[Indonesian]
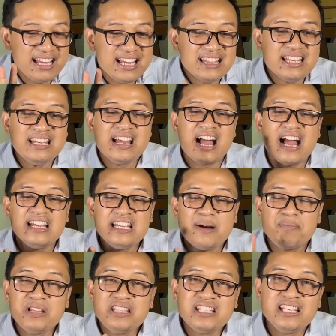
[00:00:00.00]
tidak hanya
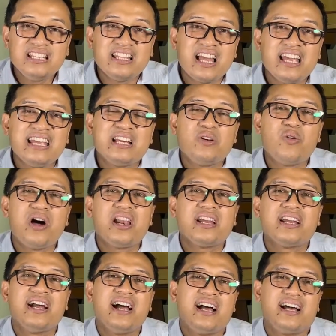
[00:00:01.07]
mencintai
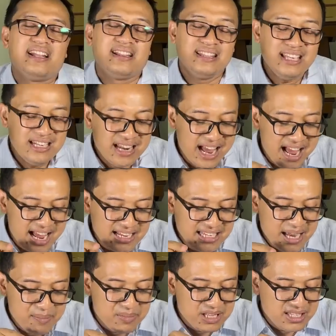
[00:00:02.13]
keluarga, tidak
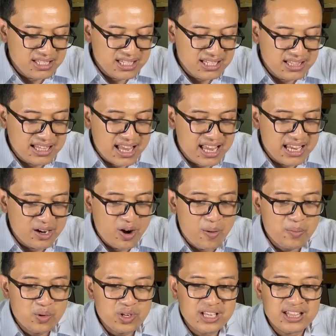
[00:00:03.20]
hanya mencintai
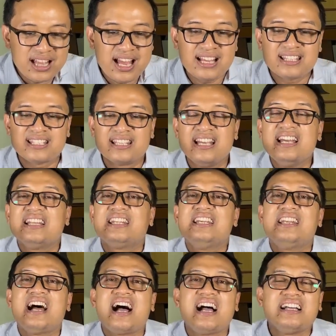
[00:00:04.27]
komunitas,
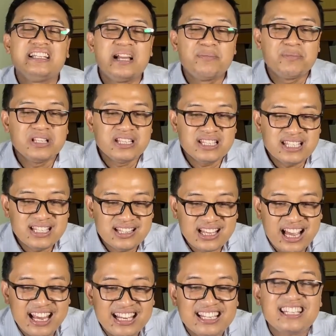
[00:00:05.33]
tidak hanya
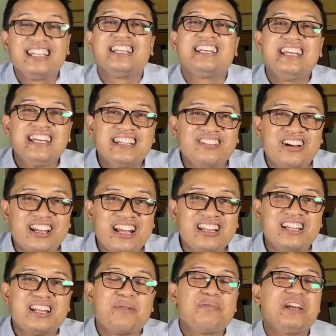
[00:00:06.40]
mencintai diri gitu kan ya,
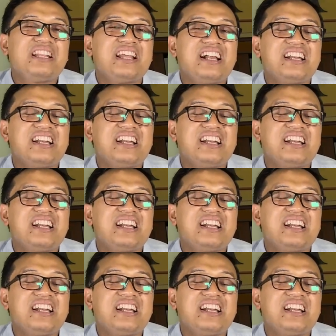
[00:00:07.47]
tetapi kita